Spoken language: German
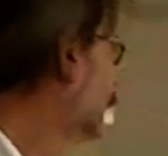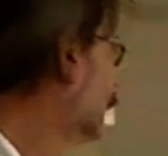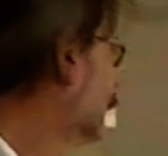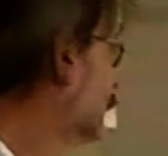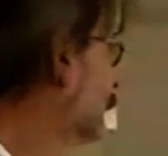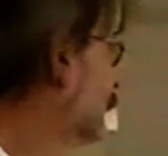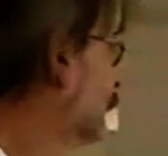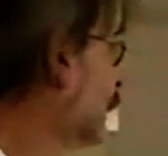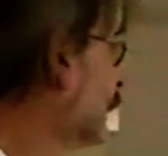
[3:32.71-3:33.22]

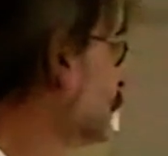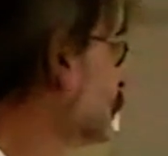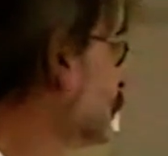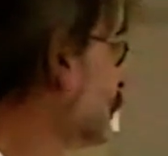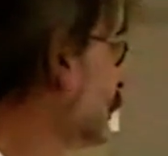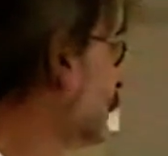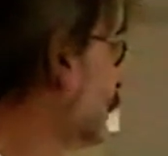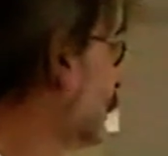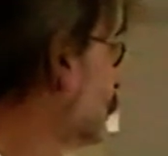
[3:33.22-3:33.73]
Äh, dann
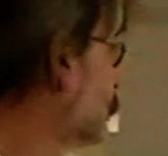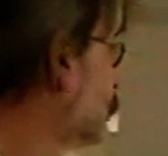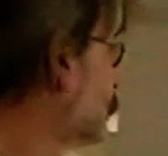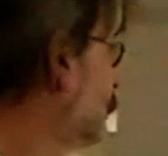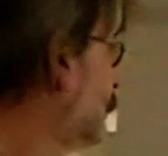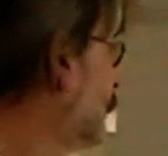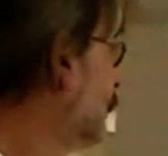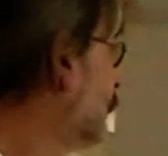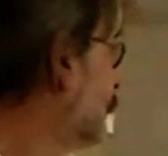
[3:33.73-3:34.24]
steht da ein
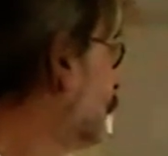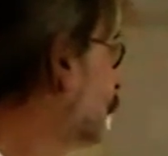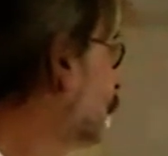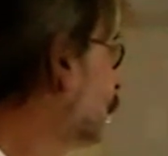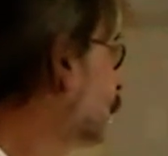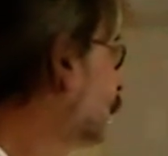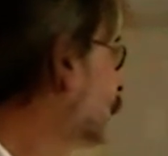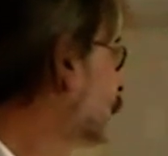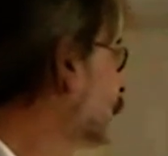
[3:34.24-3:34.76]
Spiegel und
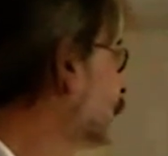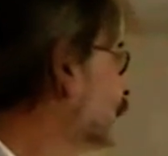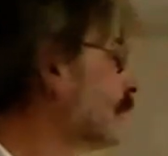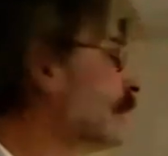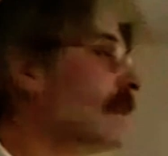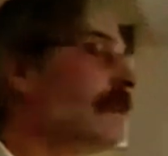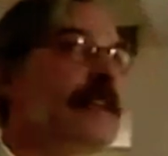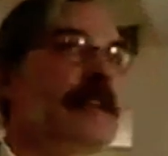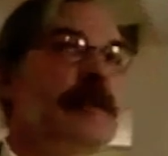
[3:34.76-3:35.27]
da vorne
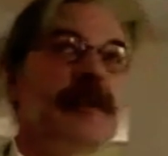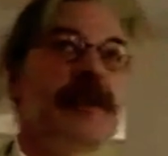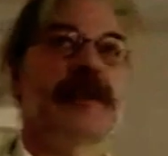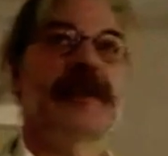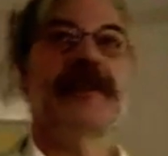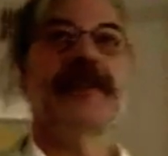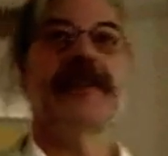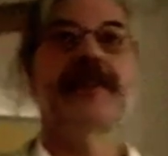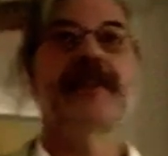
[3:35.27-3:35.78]
sitzt
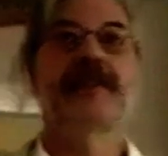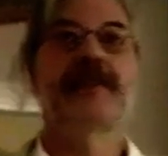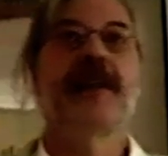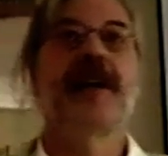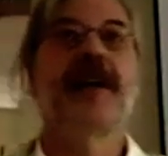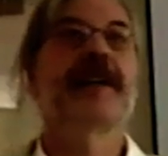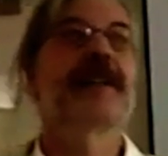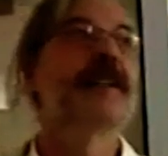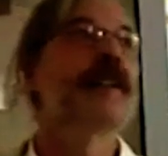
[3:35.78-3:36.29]
jemand. Und die
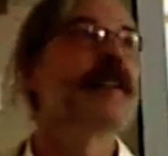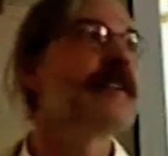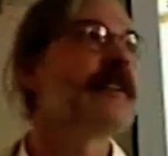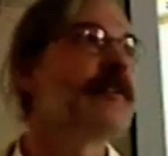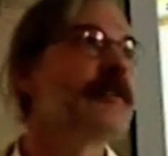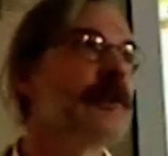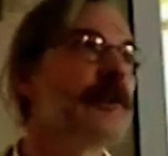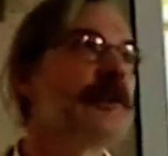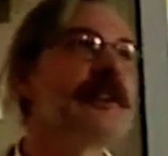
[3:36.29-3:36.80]
Frage
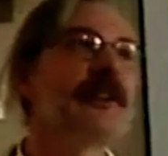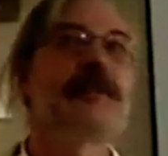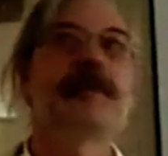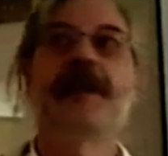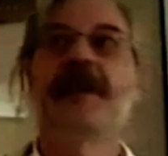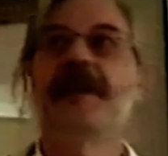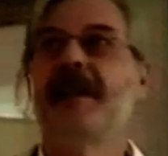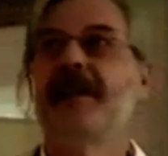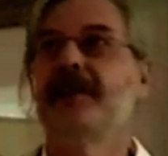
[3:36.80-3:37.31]
ist, wo ist der
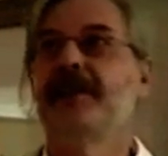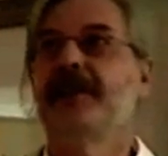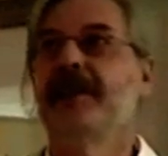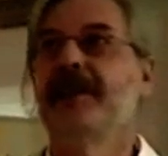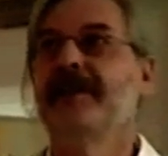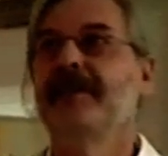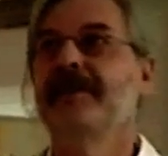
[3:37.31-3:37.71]
Mediator?